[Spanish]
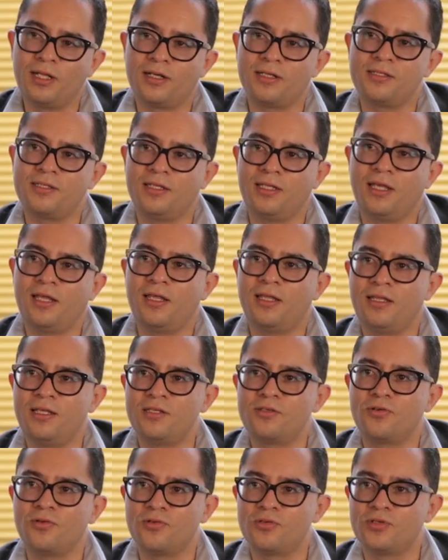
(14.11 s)
de reseña de
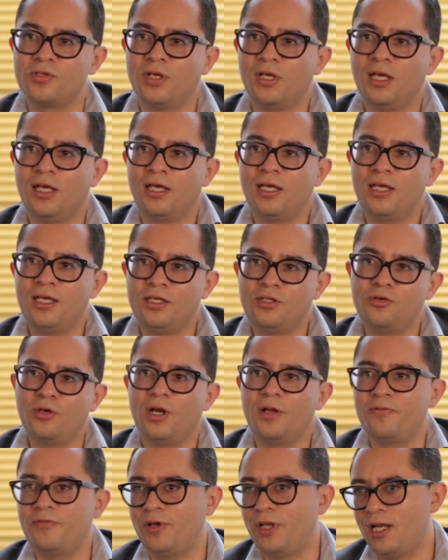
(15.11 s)
discos. Y yo
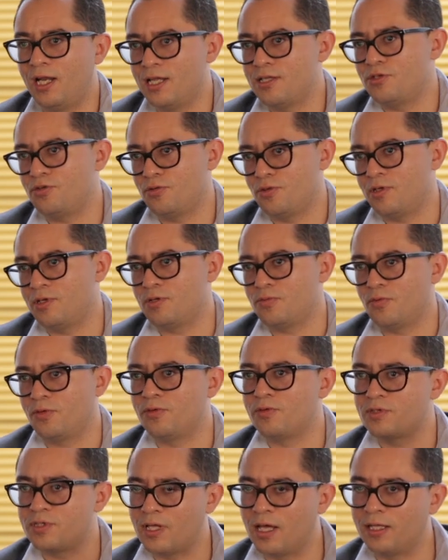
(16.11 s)
era freelance, yo en ese
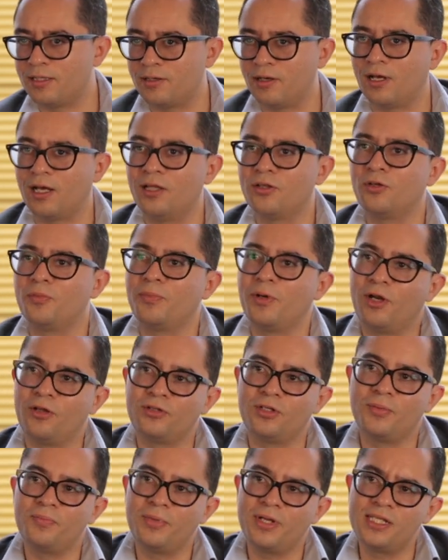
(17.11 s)
momento estaba trabajando
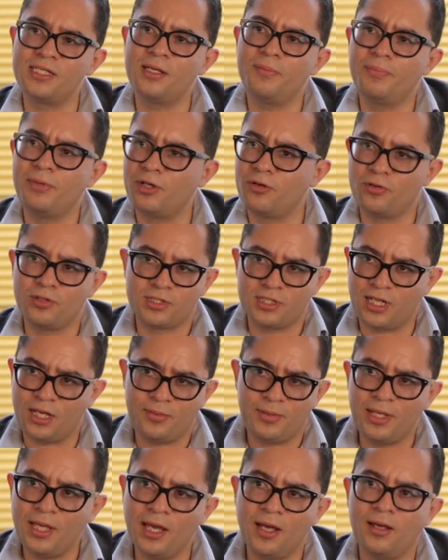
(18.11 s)
para otra empresa, pero
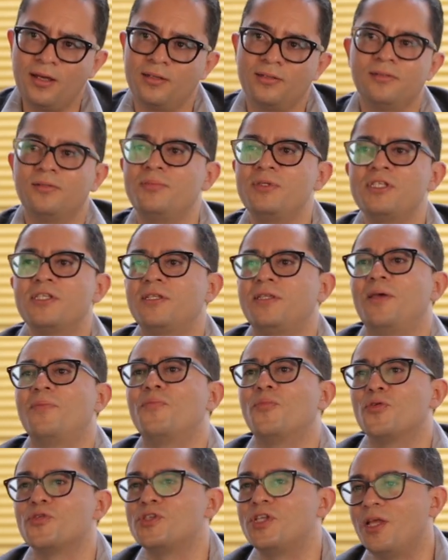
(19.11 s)
escribía mis
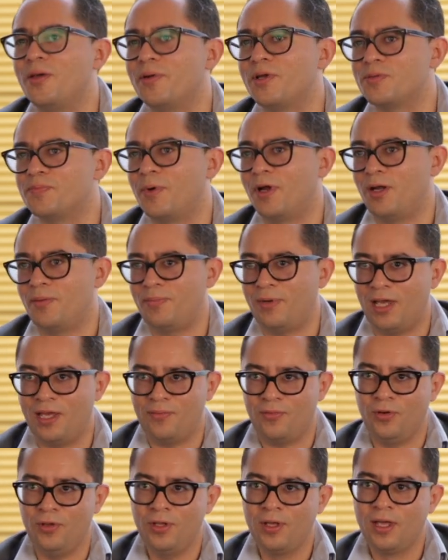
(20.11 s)
tiempos libres para
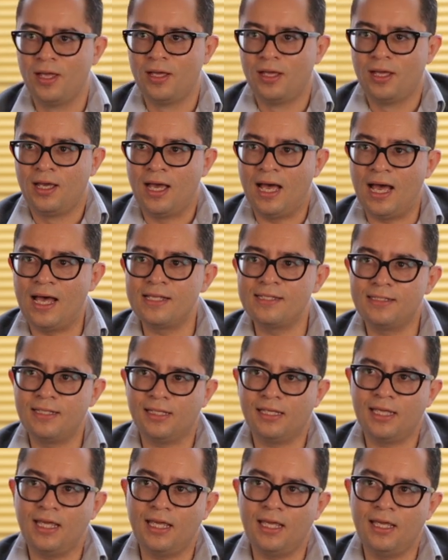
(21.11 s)
Playboy.
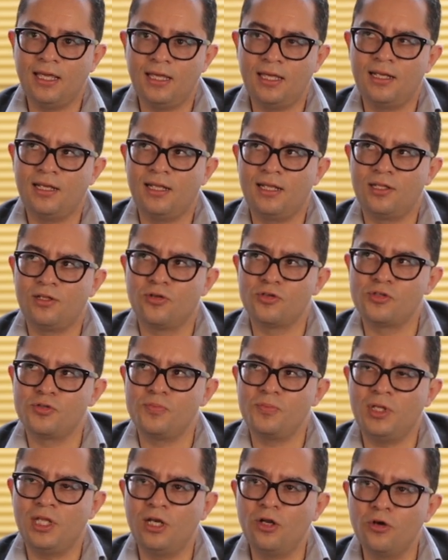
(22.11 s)
Hasta que en el
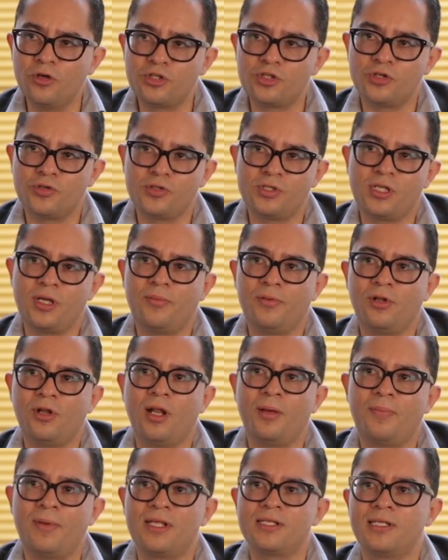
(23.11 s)
2008 se
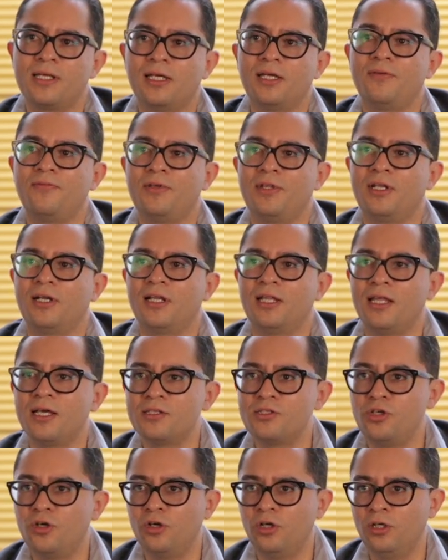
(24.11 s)
abrió la plaza de jefe de
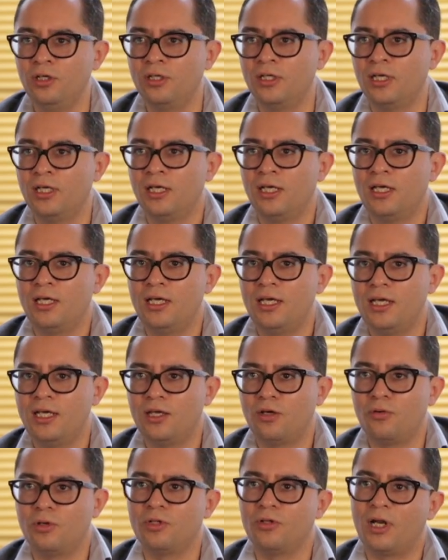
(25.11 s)
redacción.
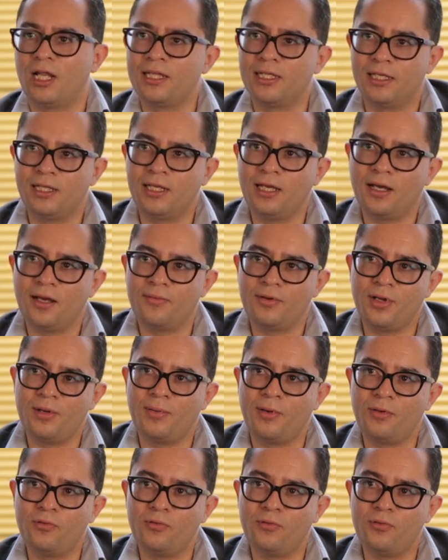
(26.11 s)
Eh, cuando la dirigía Gabriel